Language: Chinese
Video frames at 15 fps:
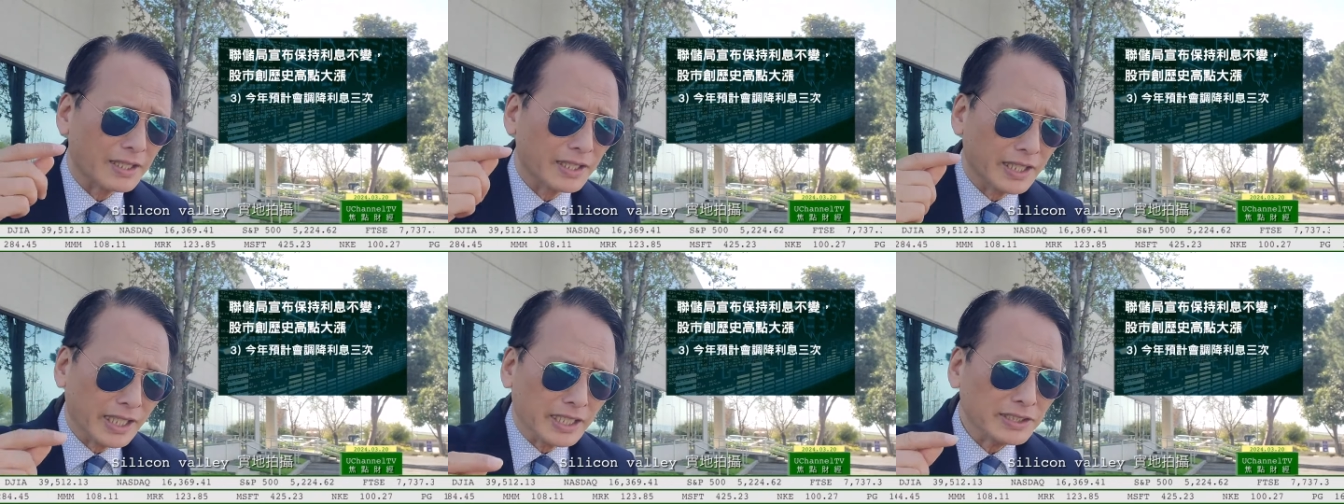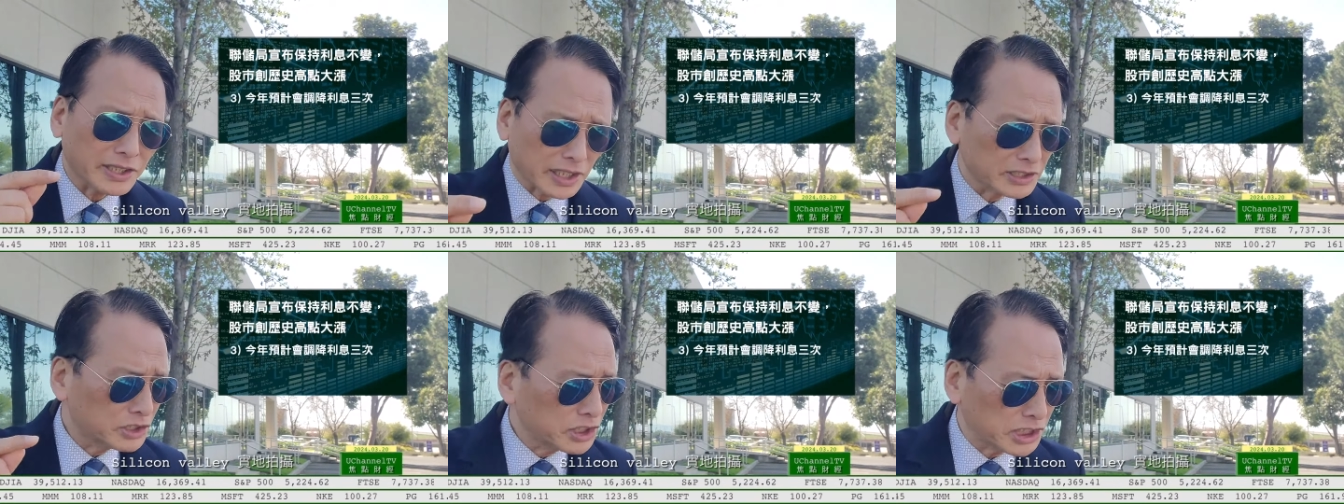零
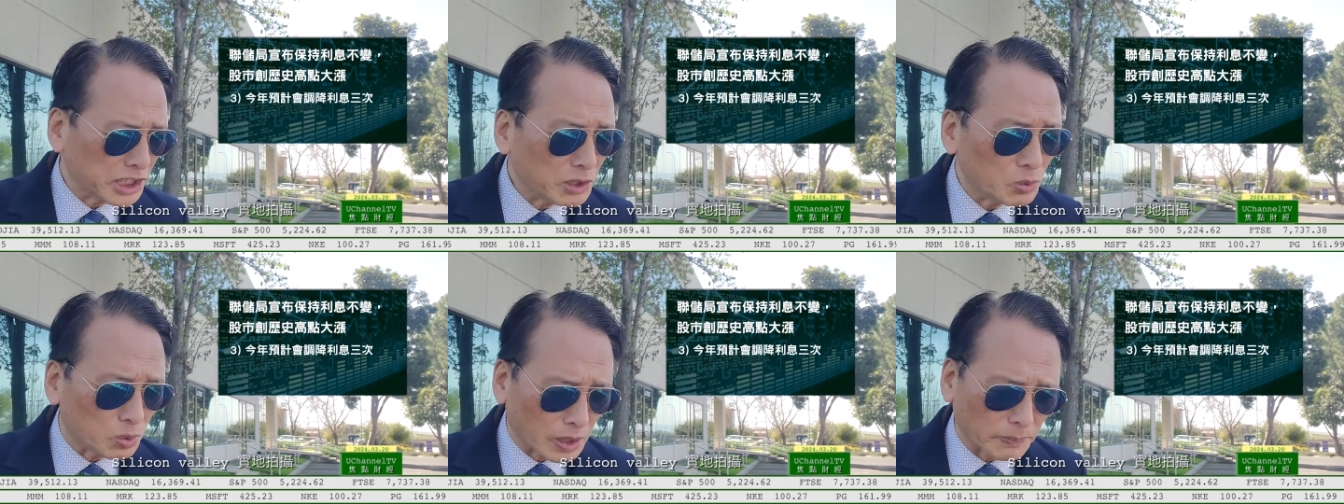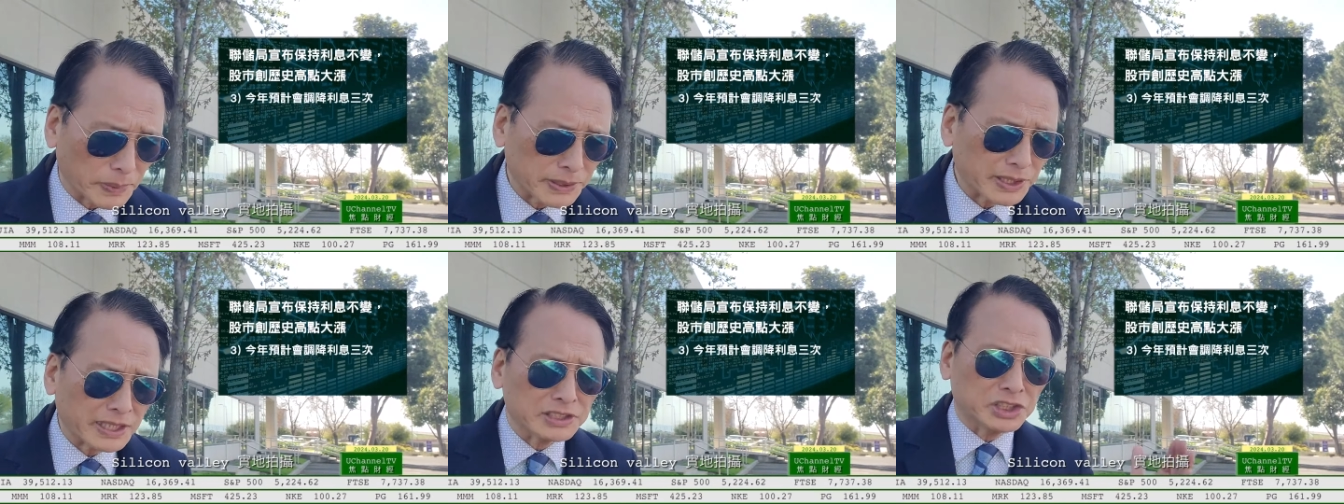点七五个
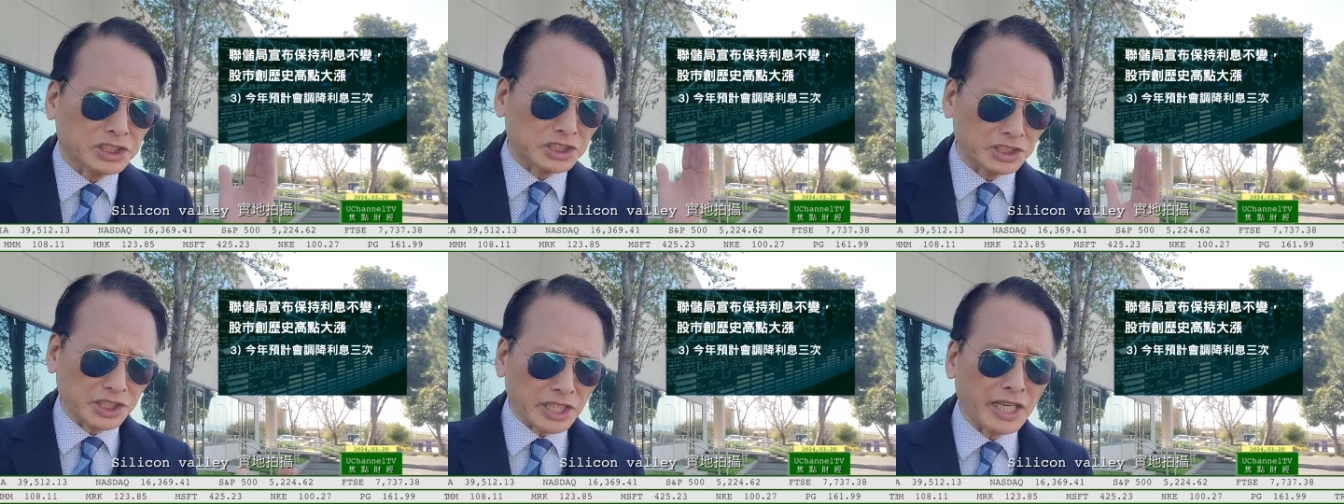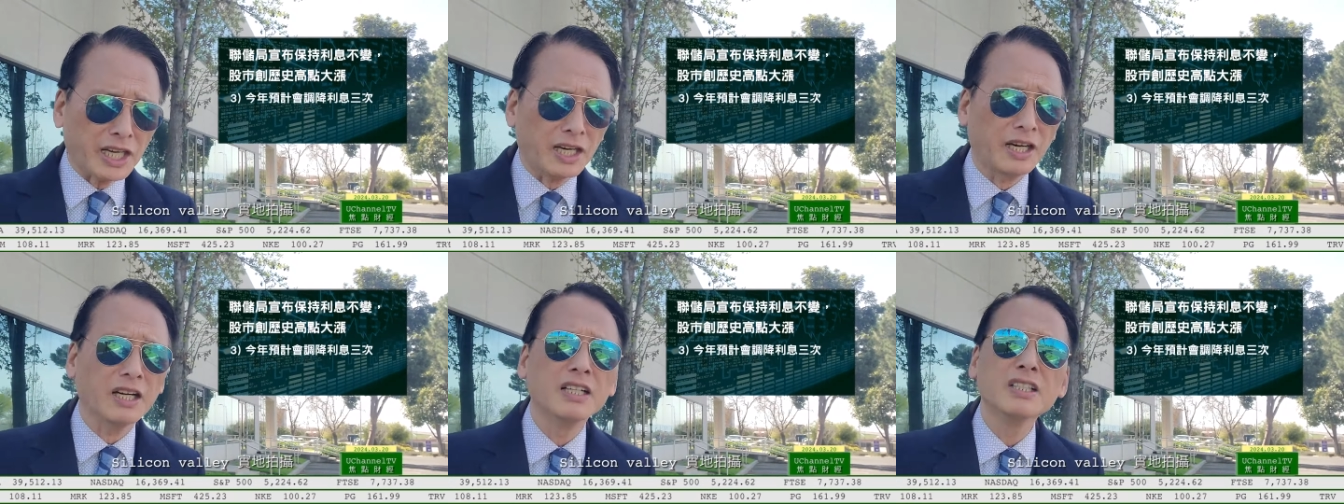percent 起跳，